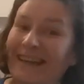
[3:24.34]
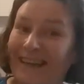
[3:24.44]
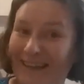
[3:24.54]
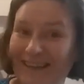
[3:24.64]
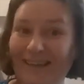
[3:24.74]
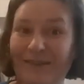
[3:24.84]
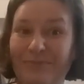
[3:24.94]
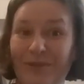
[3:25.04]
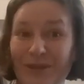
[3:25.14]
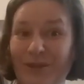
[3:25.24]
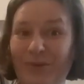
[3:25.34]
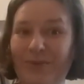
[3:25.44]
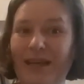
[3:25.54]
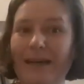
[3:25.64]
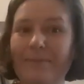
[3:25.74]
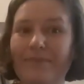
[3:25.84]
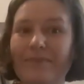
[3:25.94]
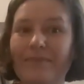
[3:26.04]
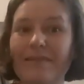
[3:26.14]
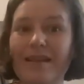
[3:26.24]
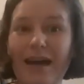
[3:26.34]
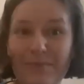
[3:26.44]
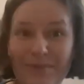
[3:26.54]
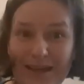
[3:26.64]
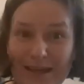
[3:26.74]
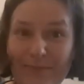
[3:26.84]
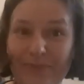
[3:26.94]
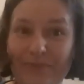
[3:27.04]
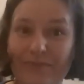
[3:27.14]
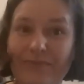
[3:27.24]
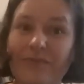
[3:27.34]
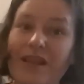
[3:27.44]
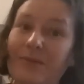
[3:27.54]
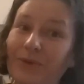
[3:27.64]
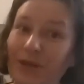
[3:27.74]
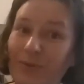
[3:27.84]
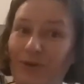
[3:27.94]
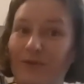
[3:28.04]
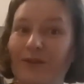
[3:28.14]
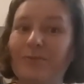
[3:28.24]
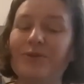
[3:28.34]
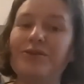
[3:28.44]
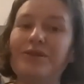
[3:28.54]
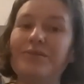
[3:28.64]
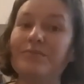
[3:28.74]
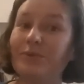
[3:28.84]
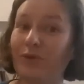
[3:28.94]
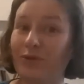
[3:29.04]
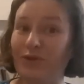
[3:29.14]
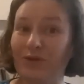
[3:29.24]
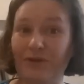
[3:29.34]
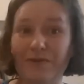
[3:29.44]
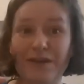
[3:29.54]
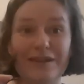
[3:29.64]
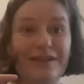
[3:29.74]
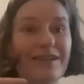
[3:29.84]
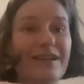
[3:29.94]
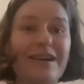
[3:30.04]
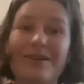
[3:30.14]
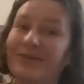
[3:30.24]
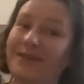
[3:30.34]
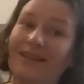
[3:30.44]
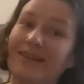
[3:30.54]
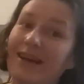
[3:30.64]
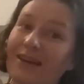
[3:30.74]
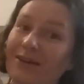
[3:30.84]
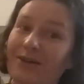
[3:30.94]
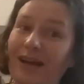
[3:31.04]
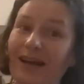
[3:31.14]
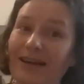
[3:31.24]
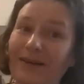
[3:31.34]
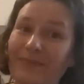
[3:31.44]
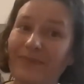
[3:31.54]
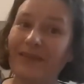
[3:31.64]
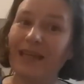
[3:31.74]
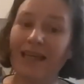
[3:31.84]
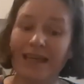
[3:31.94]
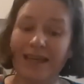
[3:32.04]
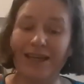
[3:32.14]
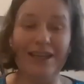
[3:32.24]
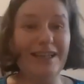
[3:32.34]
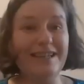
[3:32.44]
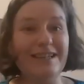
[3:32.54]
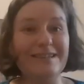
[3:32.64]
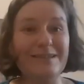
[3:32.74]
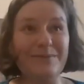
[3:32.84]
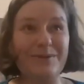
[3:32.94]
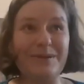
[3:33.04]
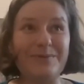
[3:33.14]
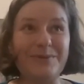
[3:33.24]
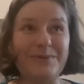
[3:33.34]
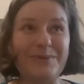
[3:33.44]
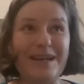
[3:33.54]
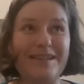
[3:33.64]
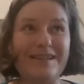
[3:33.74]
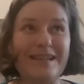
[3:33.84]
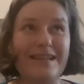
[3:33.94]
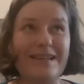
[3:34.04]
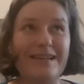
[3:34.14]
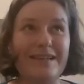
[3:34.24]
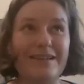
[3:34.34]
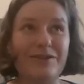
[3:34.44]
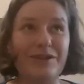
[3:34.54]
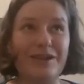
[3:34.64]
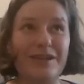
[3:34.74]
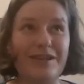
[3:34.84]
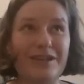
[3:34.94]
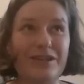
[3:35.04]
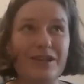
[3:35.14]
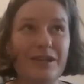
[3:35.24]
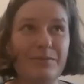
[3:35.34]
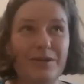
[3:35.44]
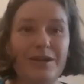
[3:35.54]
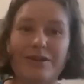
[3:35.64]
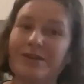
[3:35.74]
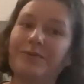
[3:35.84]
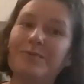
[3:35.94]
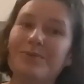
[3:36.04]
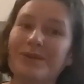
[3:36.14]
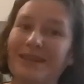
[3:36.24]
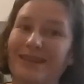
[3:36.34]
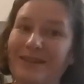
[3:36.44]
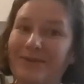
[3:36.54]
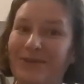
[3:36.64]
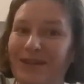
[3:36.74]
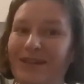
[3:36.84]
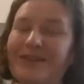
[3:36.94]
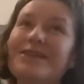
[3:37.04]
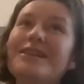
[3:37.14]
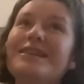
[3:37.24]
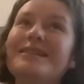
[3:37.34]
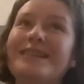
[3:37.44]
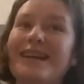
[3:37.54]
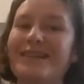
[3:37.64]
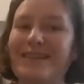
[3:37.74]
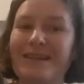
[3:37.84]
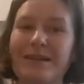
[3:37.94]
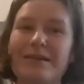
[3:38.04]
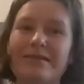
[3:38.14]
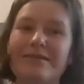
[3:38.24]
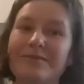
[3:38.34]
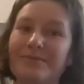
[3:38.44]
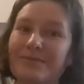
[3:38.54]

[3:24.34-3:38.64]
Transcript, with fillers: e, blisko mnie, dla mnie, dla mojej podświadomości, był odczytywany nie jako cel, a jako kara. I e, zobaczyłam to, słuchajcie, e, że jeżeli pokażę swój potencjał, że jeżeli zacznę e,